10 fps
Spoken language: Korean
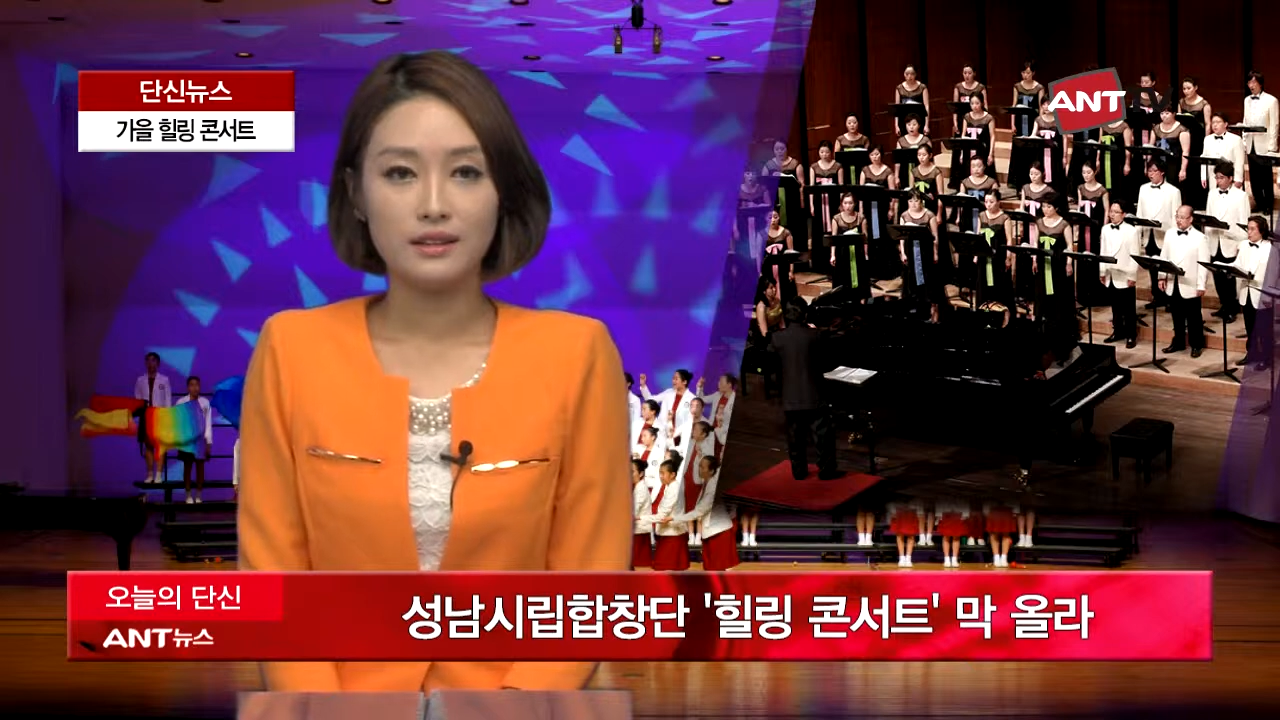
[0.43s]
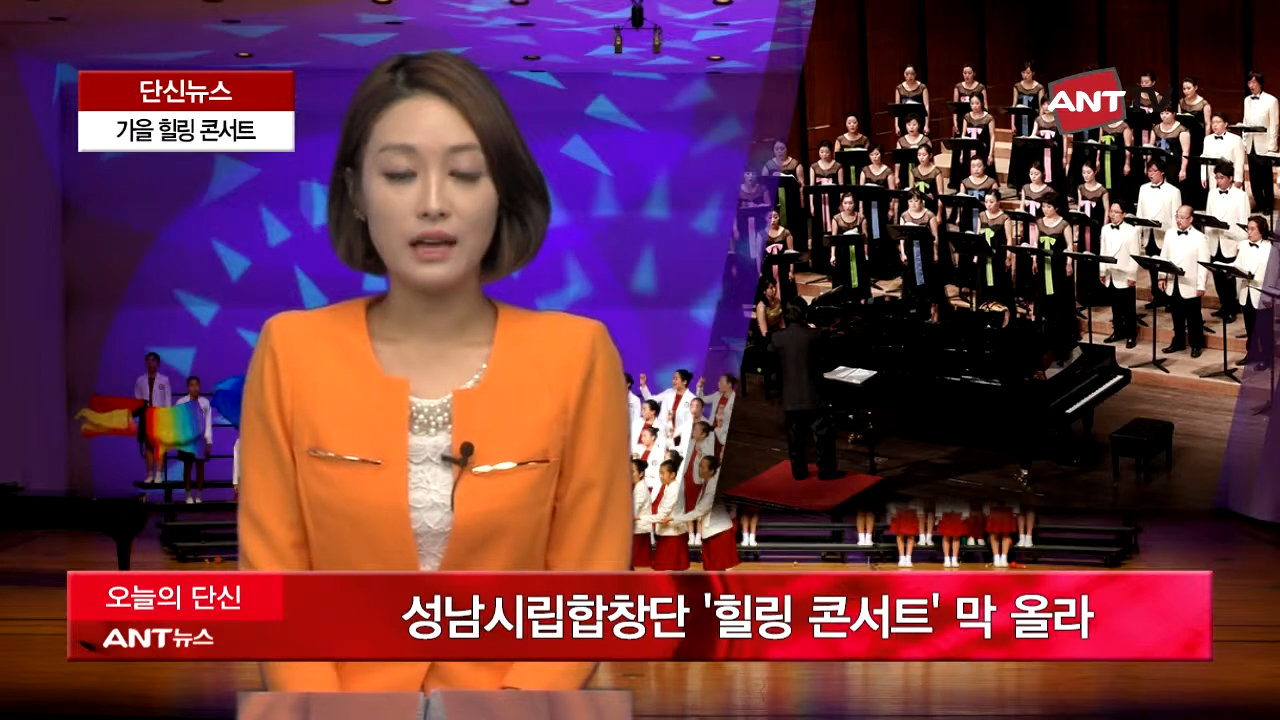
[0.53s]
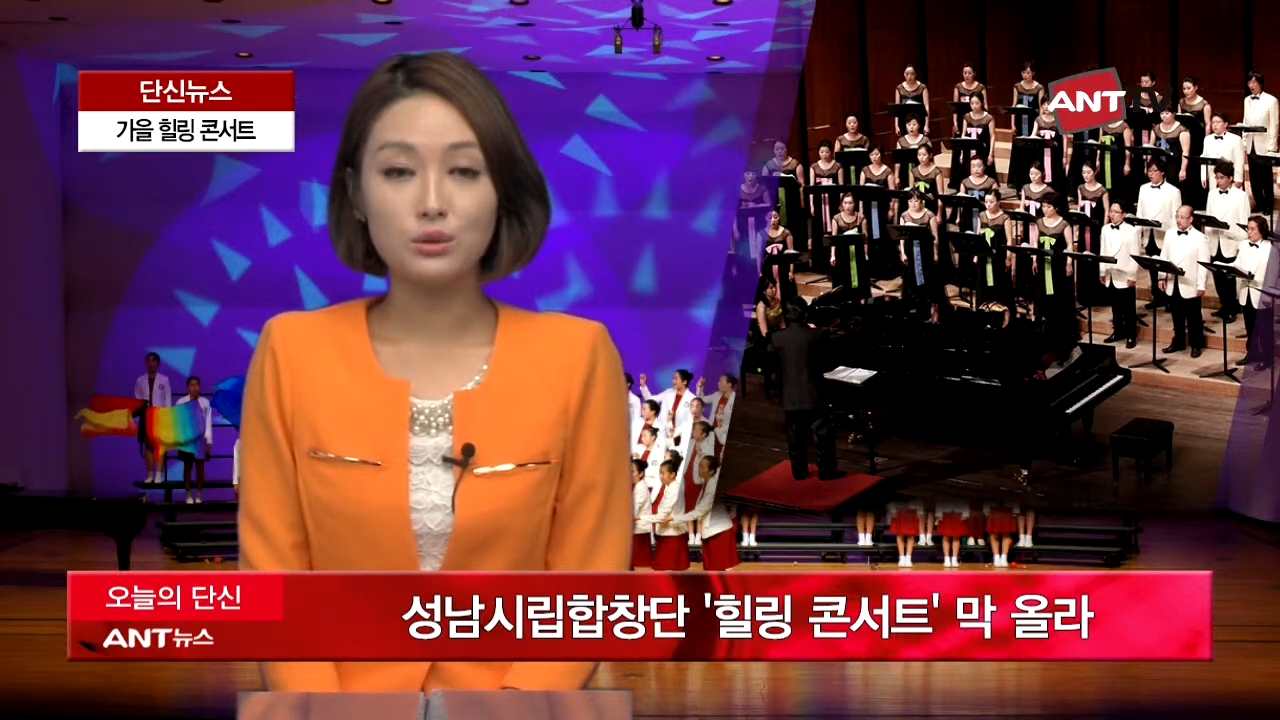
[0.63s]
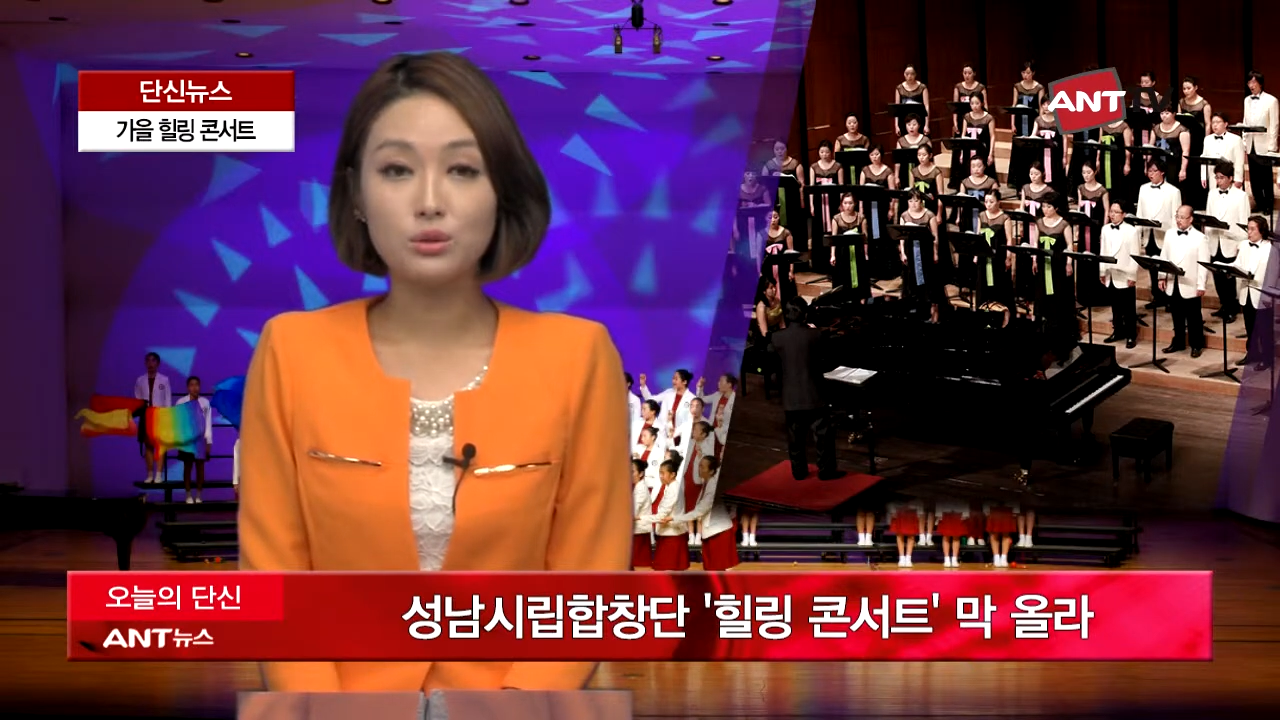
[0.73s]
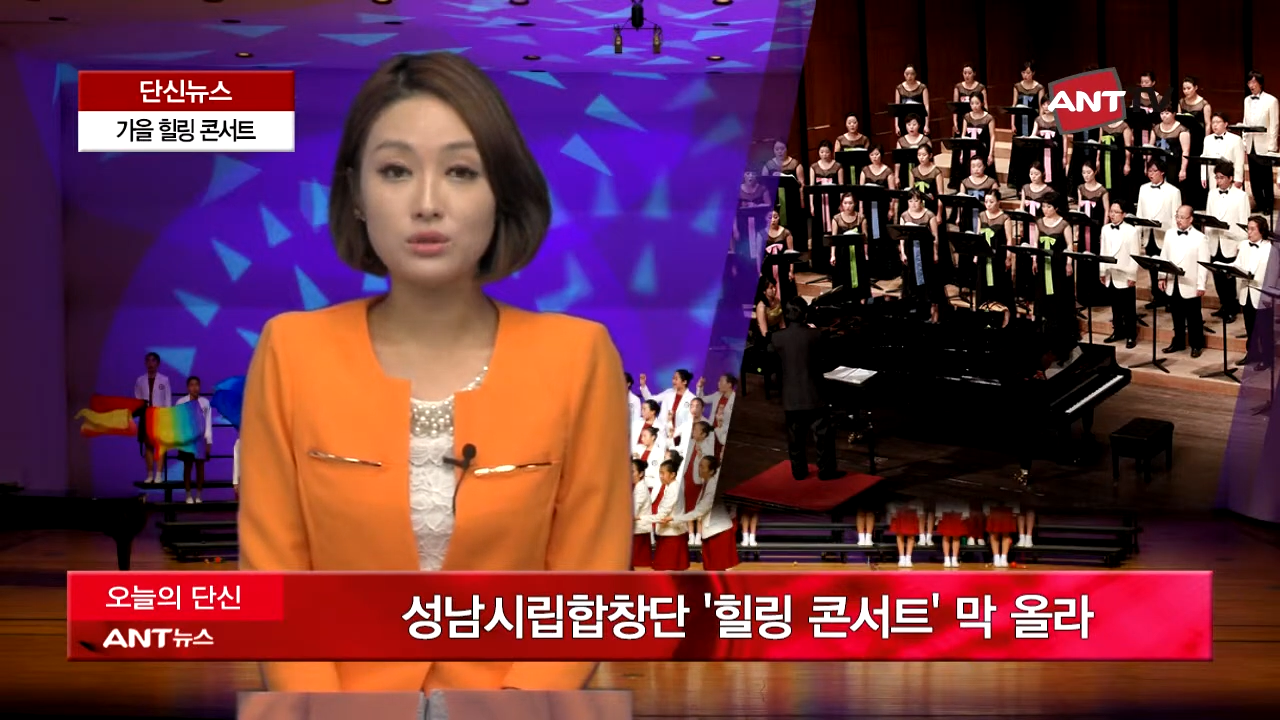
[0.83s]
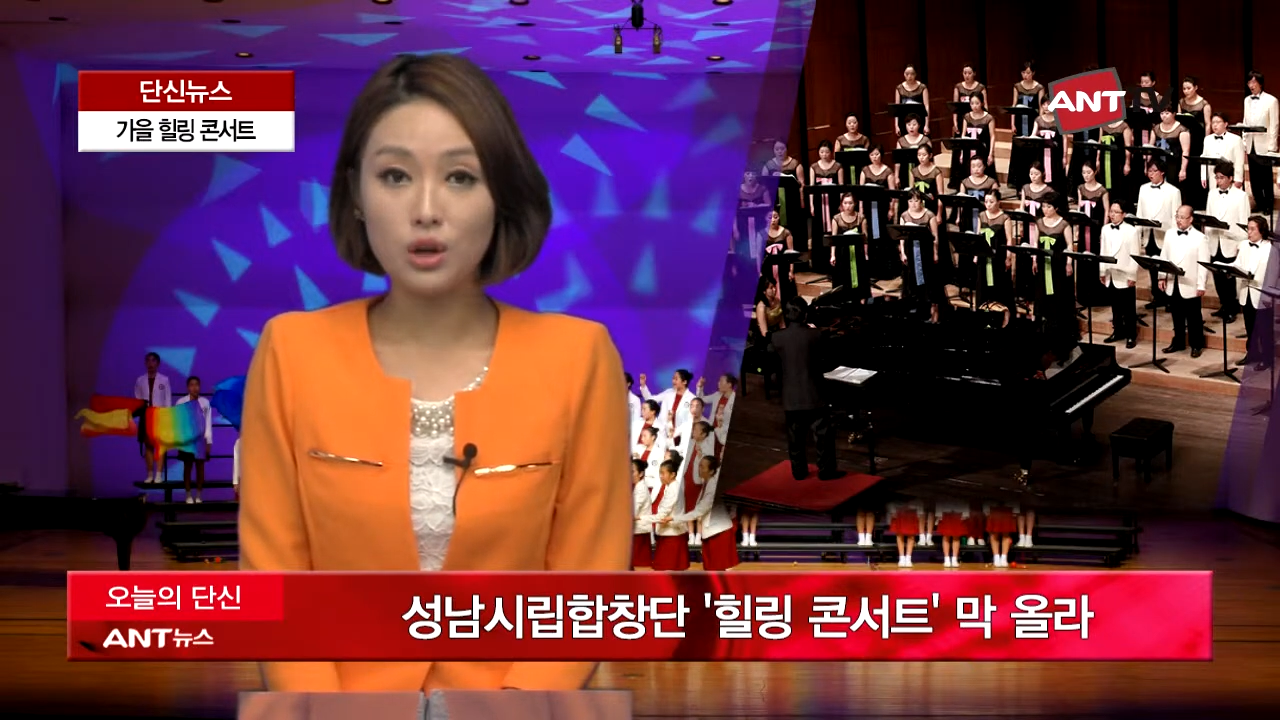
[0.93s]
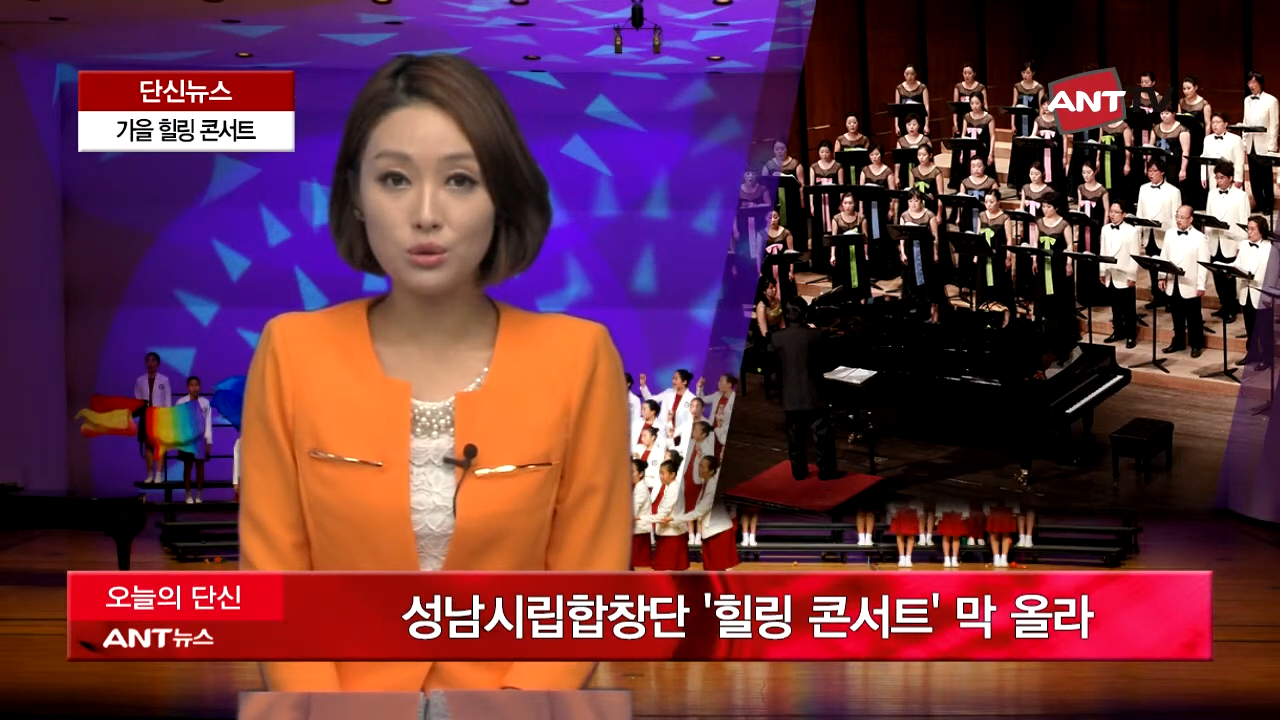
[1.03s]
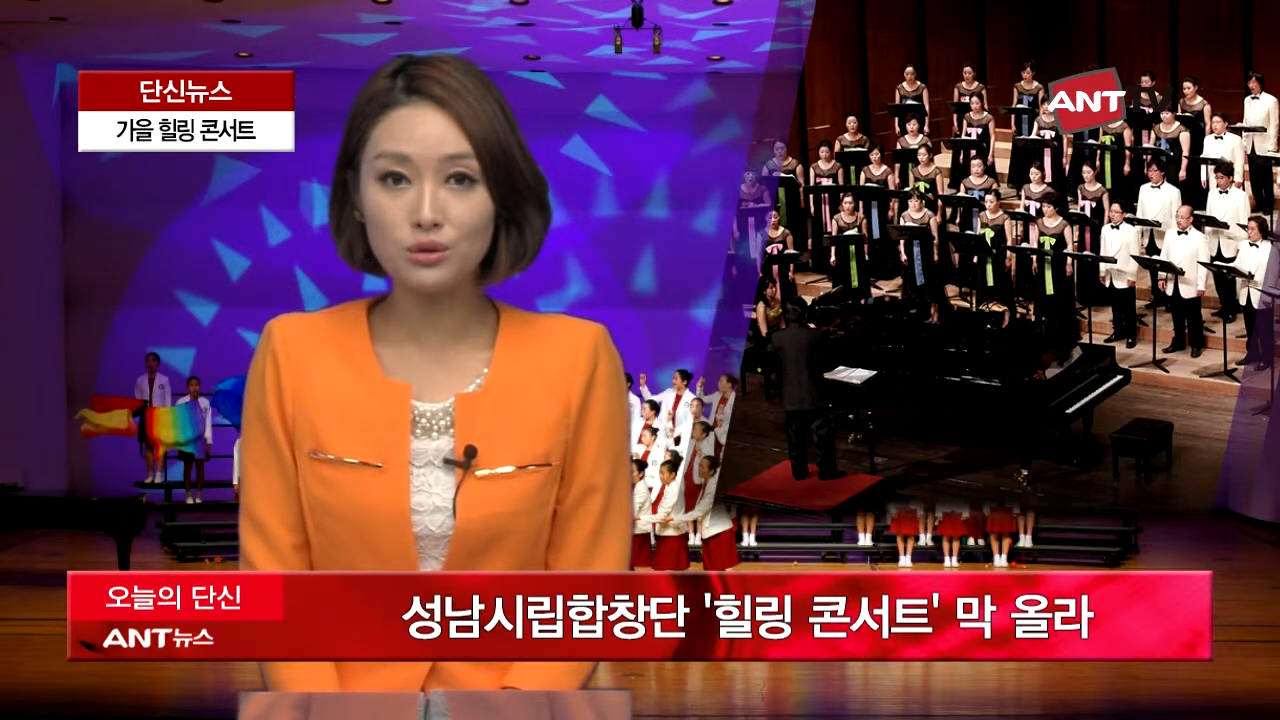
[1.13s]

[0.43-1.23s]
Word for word: 단돈 1 0